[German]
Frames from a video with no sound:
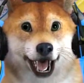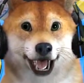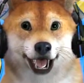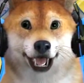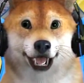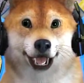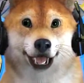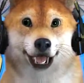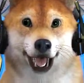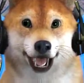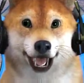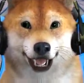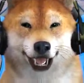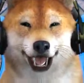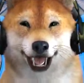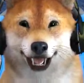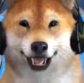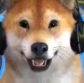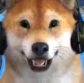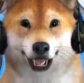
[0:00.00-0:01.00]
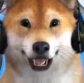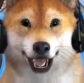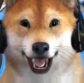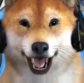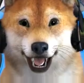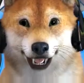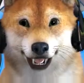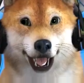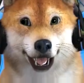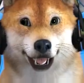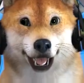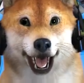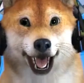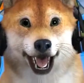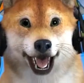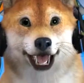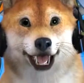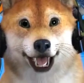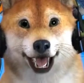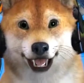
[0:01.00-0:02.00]
Jens Jansen hat echt keinen Bock mehr. Ja
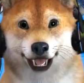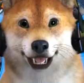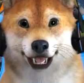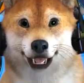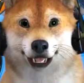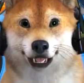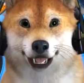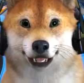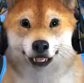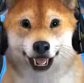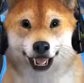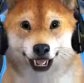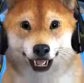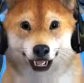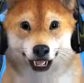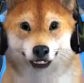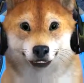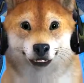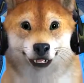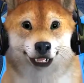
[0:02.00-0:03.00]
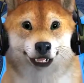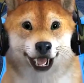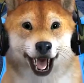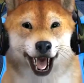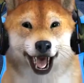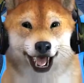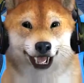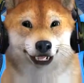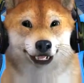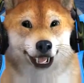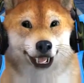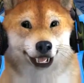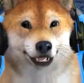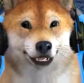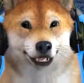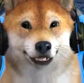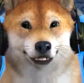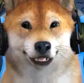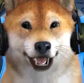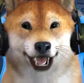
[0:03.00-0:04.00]
gut, er fährt einfach weiter. Fahrerflucht
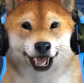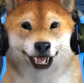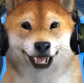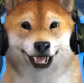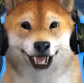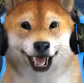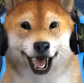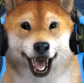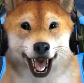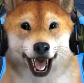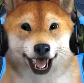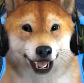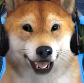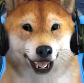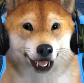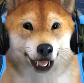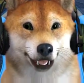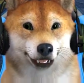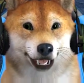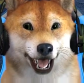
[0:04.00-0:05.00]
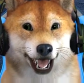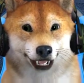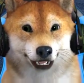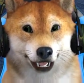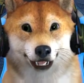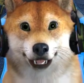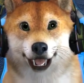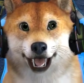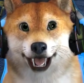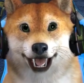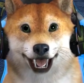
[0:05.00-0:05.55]
vom Feinsten. Aber komm, wir müssen ja die